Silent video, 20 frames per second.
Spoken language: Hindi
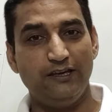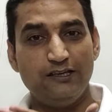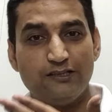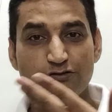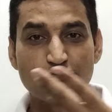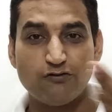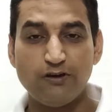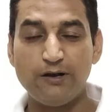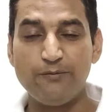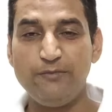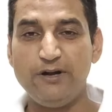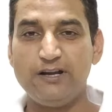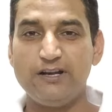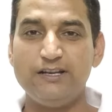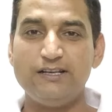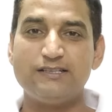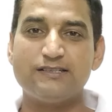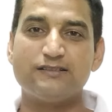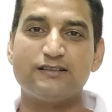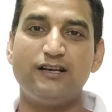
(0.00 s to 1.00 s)
स्क्वायर
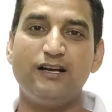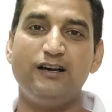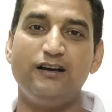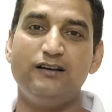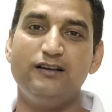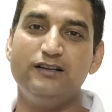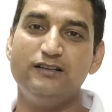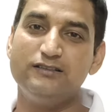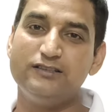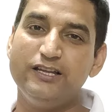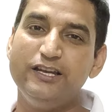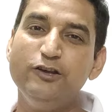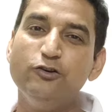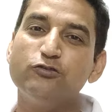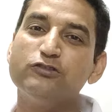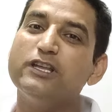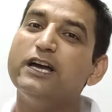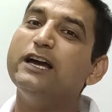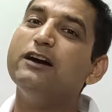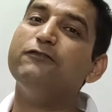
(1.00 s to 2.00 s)
मैट्रिक्स का थ्री
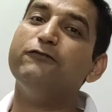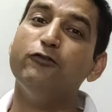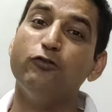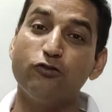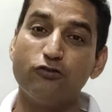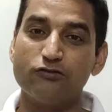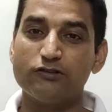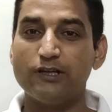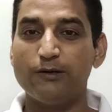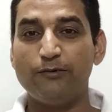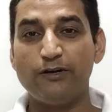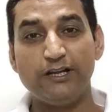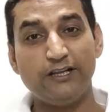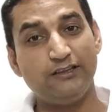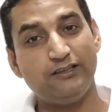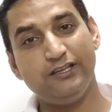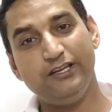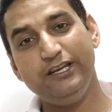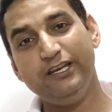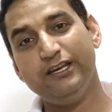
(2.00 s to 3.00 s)
होता है या फोर होता है बट यहाँ
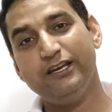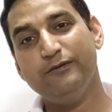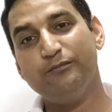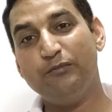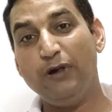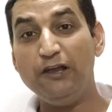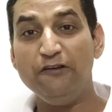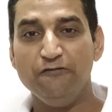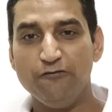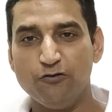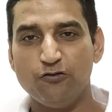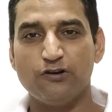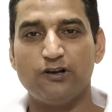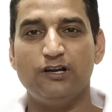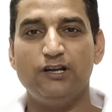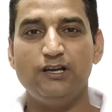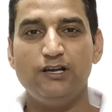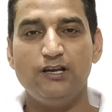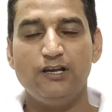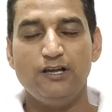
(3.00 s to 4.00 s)
थ्री बाई फोर
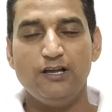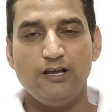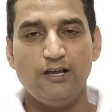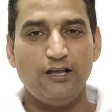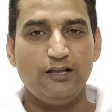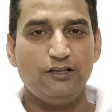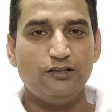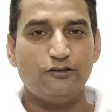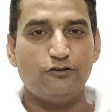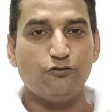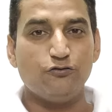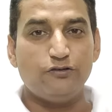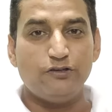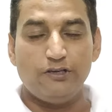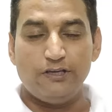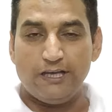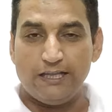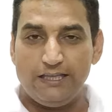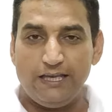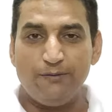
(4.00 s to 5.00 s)
तो
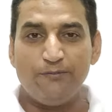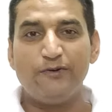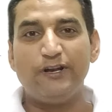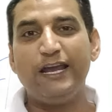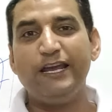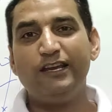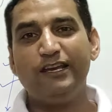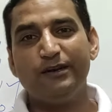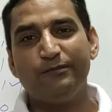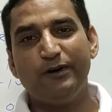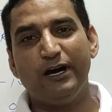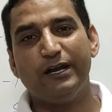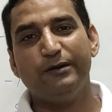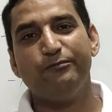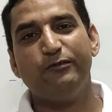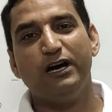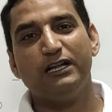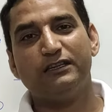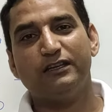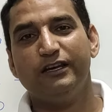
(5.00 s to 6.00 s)
यदि हम रैंक के बारे
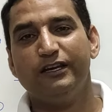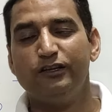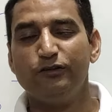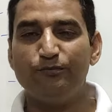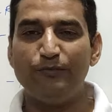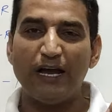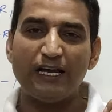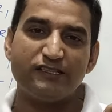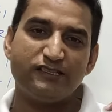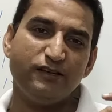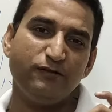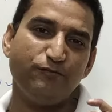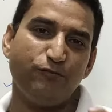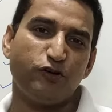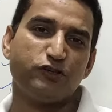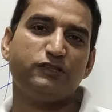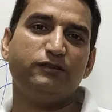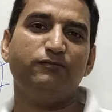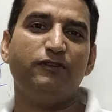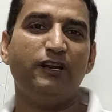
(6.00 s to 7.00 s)
में बात करें तो मैक्सिमम
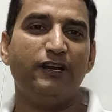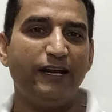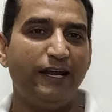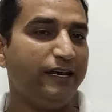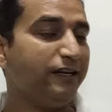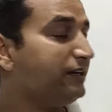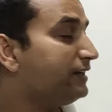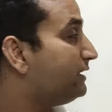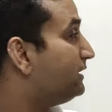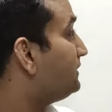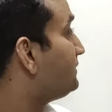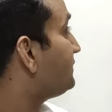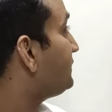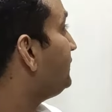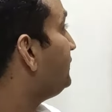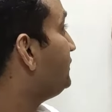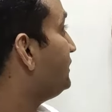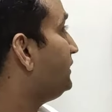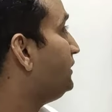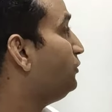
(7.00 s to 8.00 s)
पॉसिबल रैंक
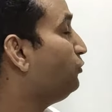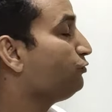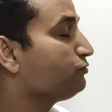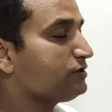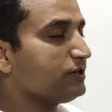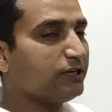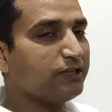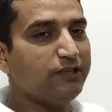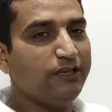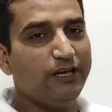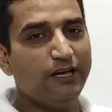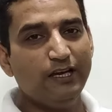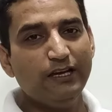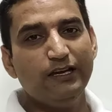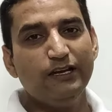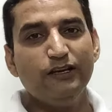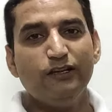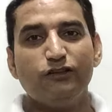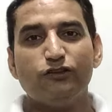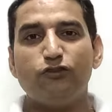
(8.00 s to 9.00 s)
इसकी यदि हो सकती है
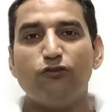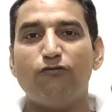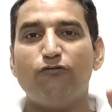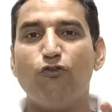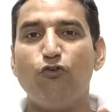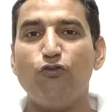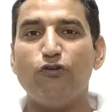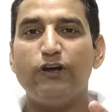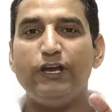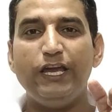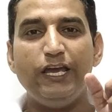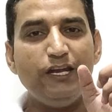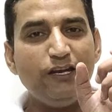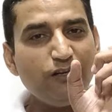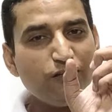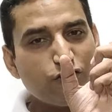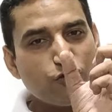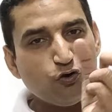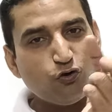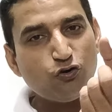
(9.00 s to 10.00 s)
तो वो इन
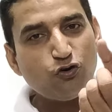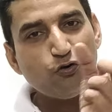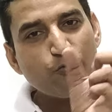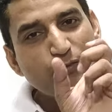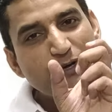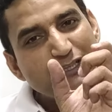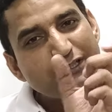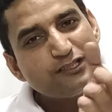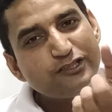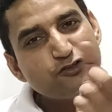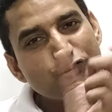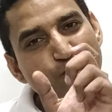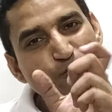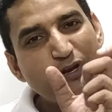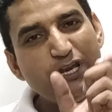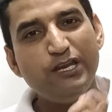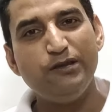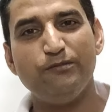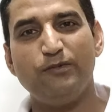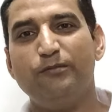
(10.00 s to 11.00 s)
दोनों में से जो
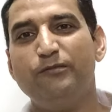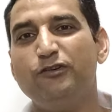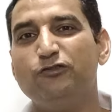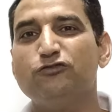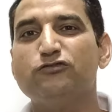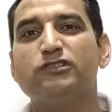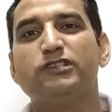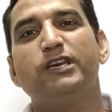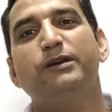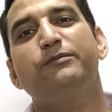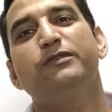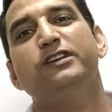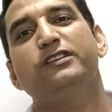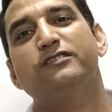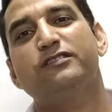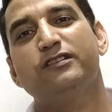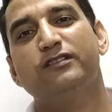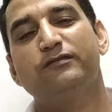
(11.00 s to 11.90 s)
मिनिमम है उसके बीच